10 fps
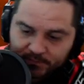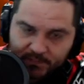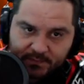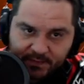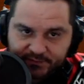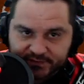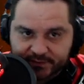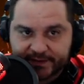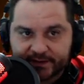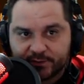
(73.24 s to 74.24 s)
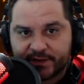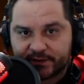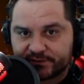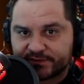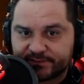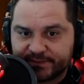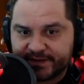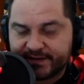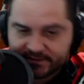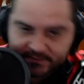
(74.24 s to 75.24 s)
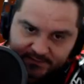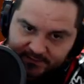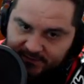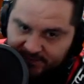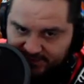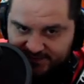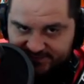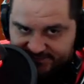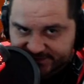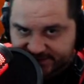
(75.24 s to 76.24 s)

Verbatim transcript: Vamos a abrirlo para que usted vea que ese